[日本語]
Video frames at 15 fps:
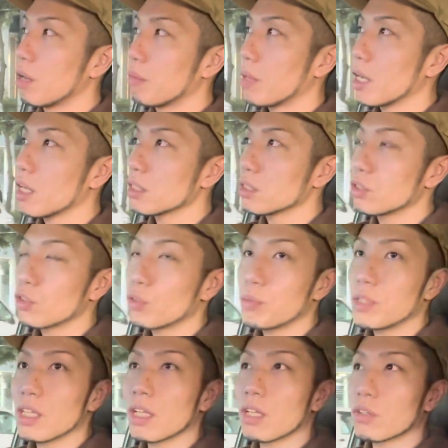バランスを見
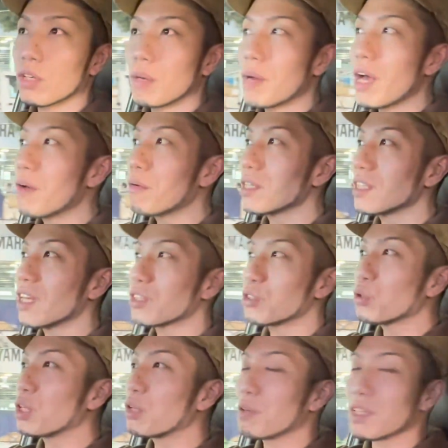てなのか、前はさ、
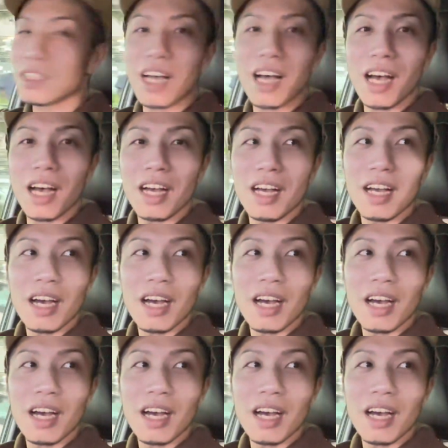初期はさ、